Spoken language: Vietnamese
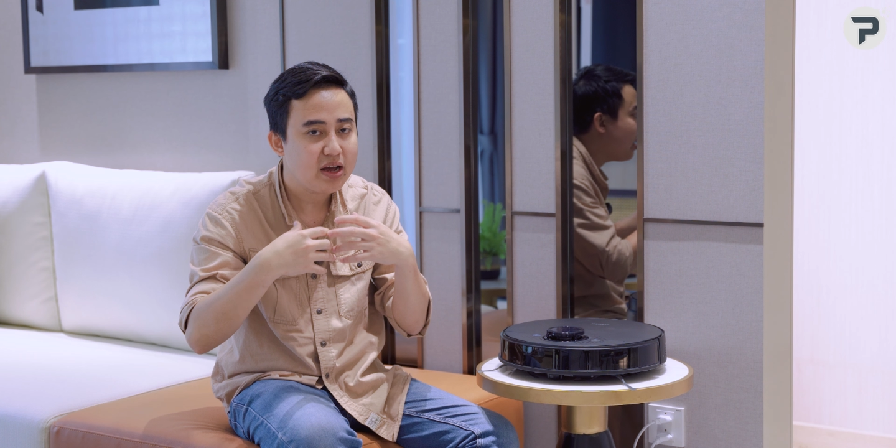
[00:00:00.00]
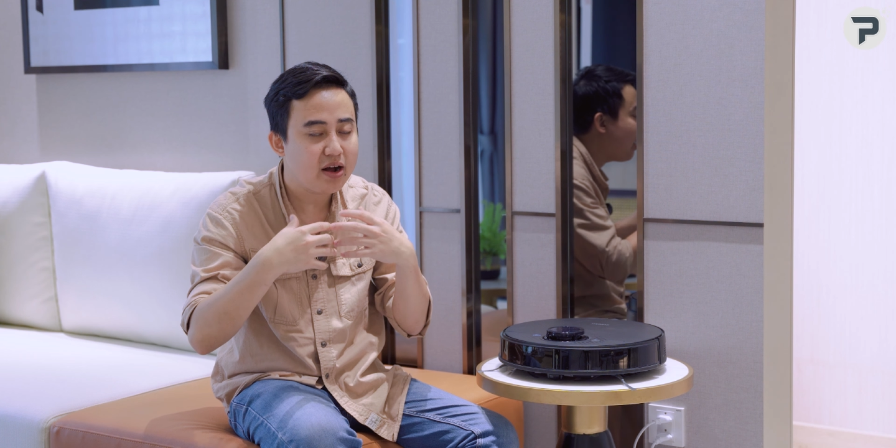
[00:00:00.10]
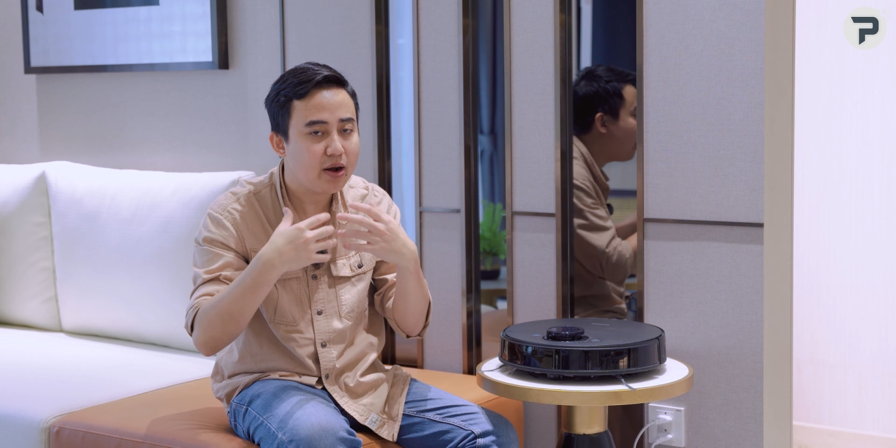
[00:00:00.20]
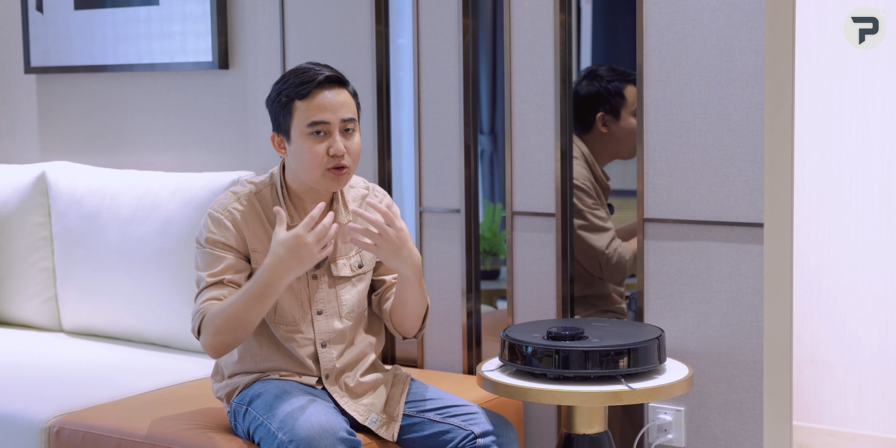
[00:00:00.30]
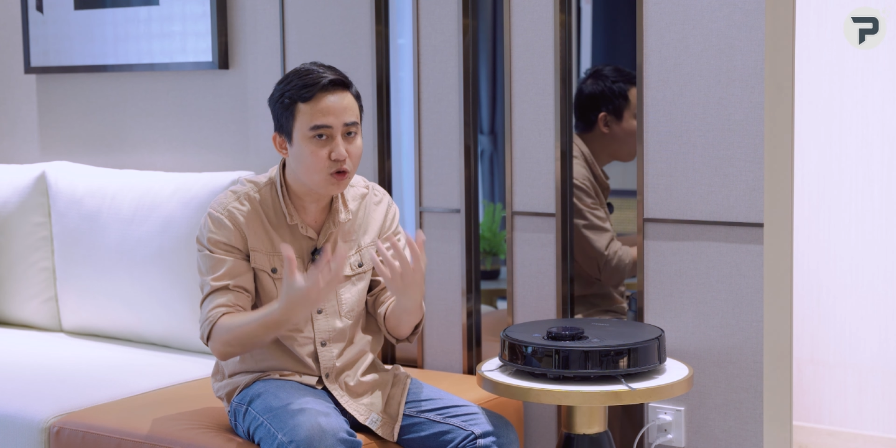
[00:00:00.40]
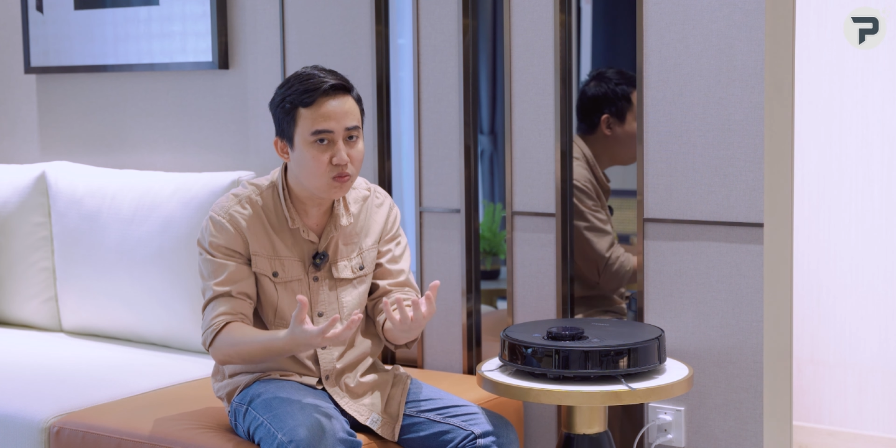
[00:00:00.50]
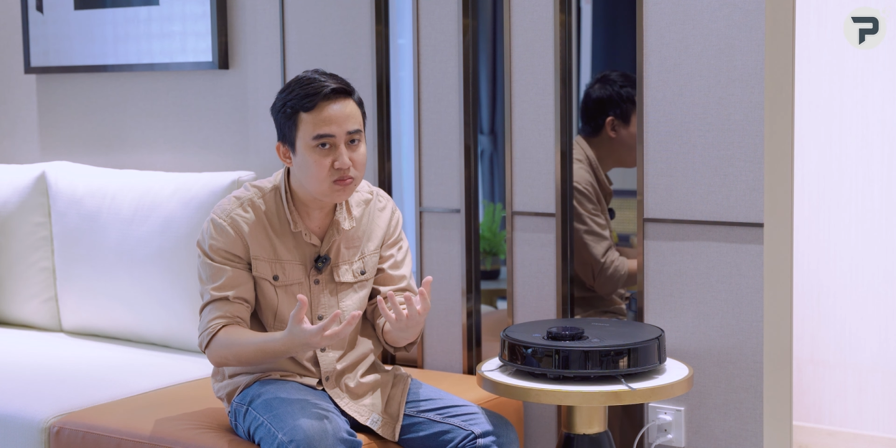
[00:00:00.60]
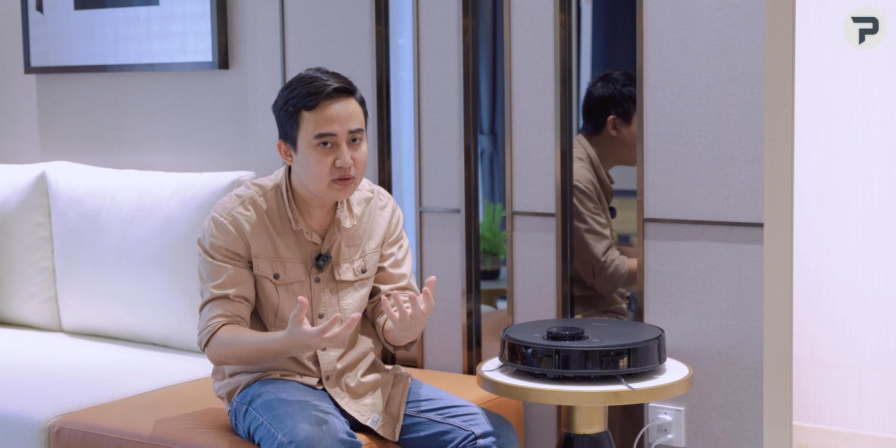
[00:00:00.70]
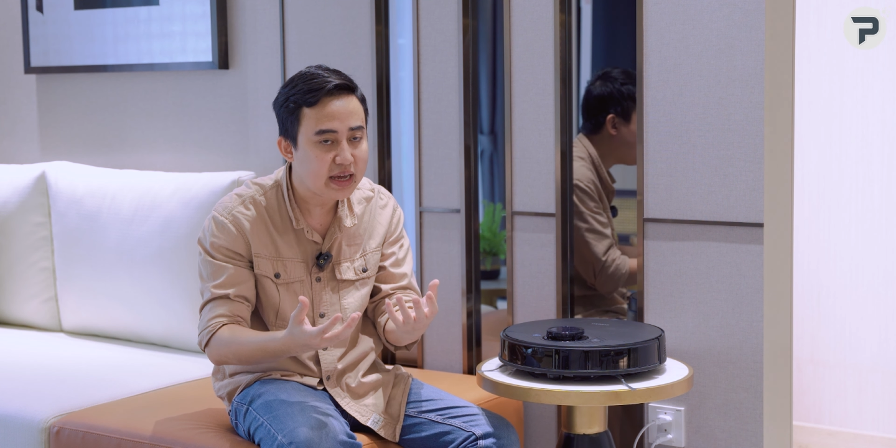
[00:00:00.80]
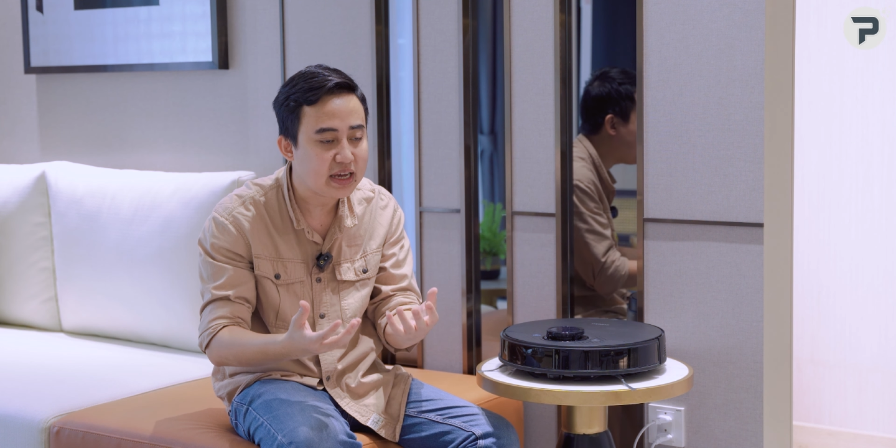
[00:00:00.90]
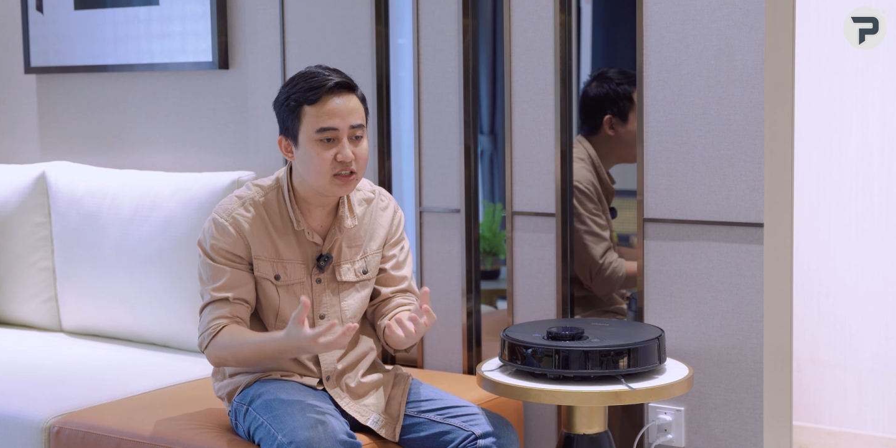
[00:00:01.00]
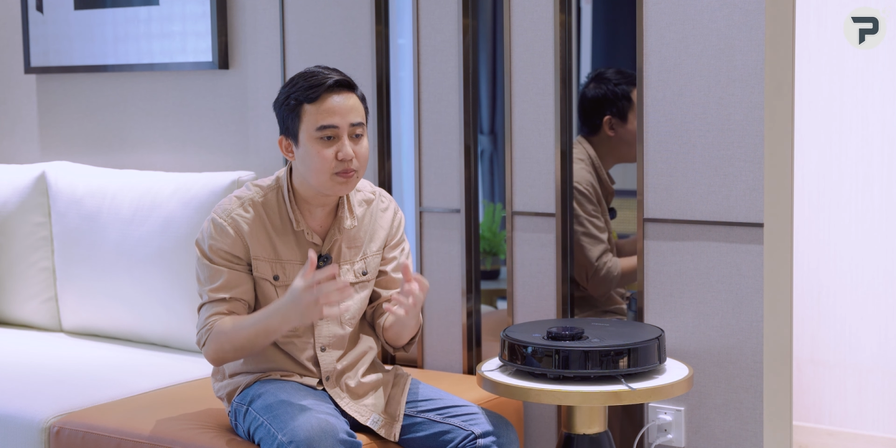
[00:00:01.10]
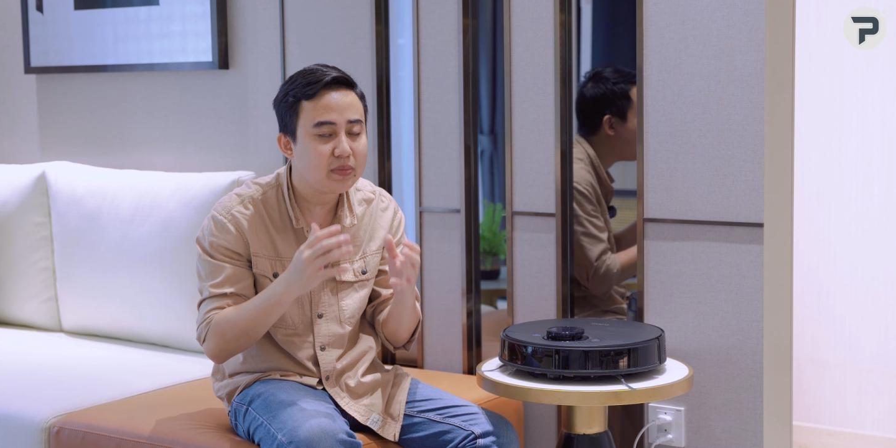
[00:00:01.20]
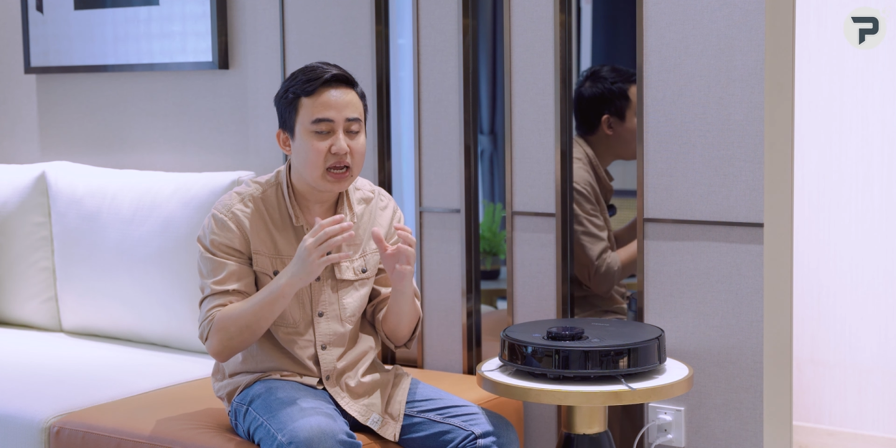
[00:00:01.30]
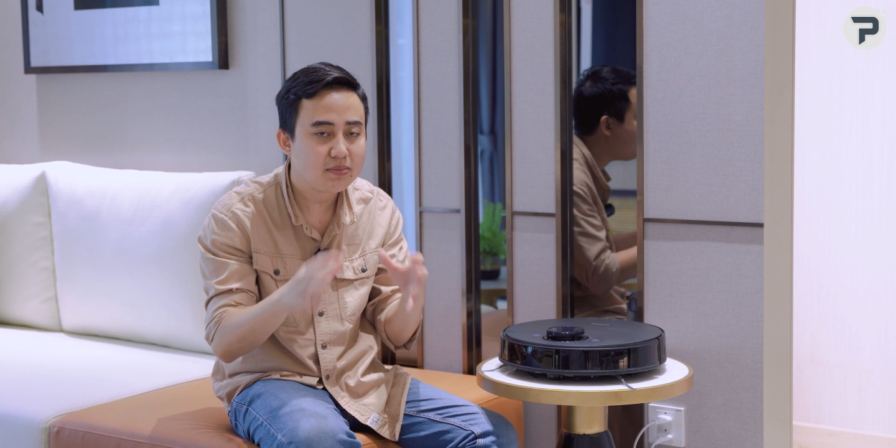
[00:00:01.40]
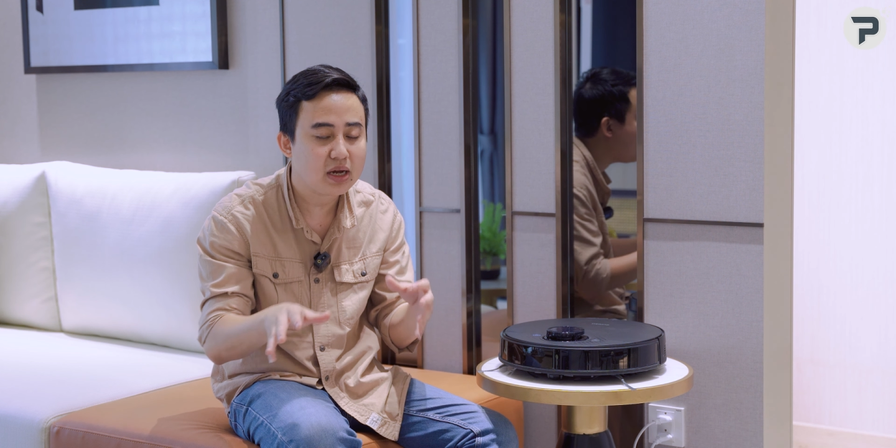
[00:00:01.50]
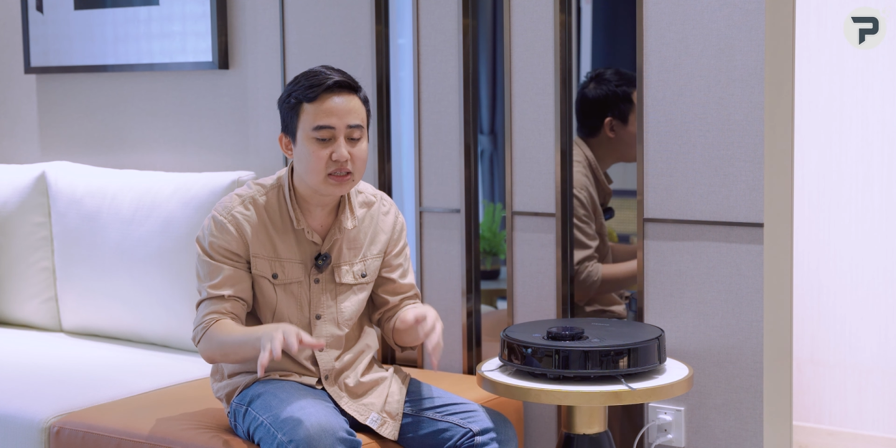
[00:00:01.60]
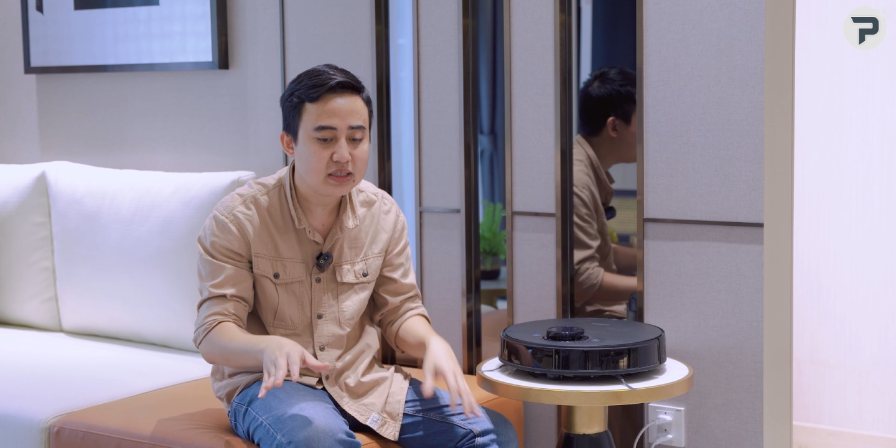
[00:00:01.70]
uh, rung để giúp đánh bật